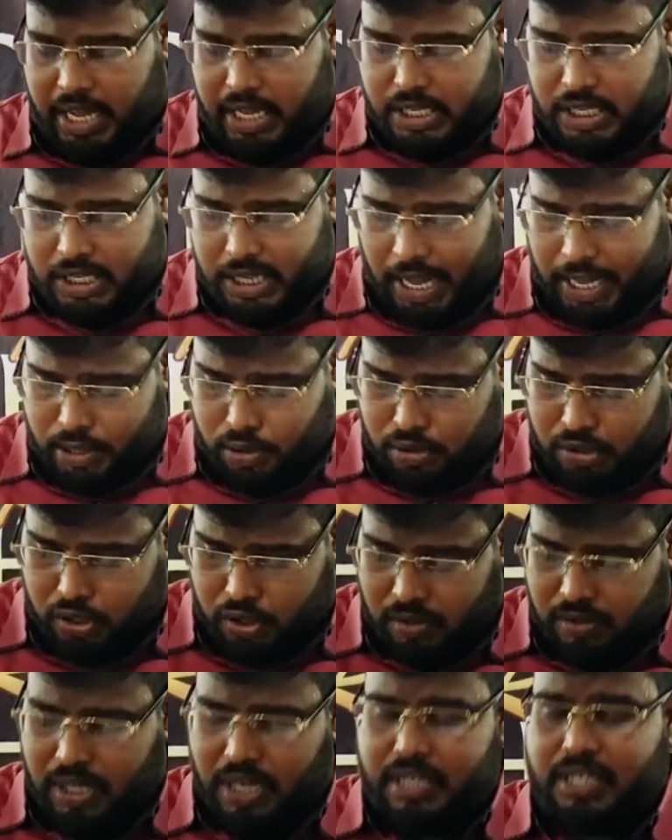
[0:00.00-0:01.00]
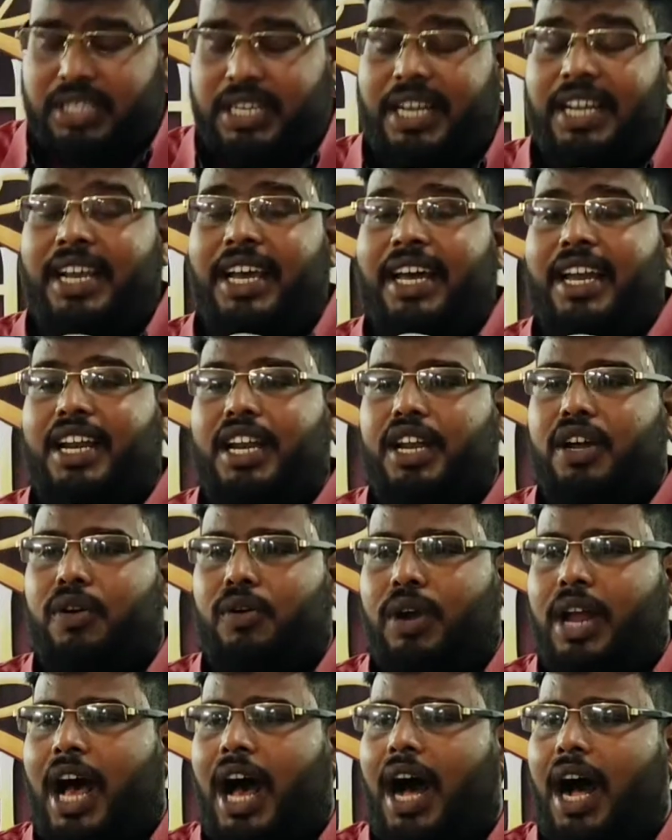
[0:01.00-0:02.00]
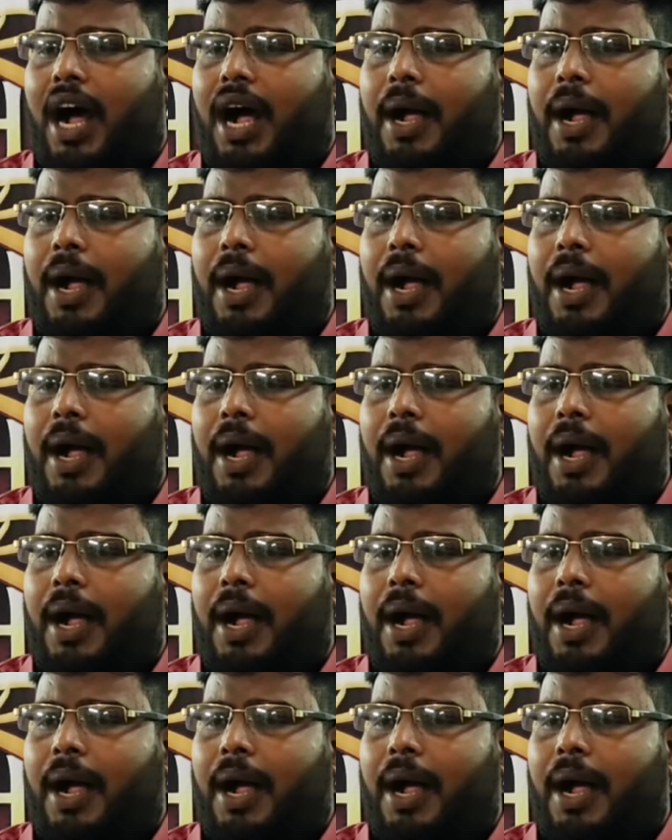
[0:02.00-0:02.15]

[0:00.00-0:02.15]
ఈ సాధు సుందర్ సింగ్ గారిని కూడా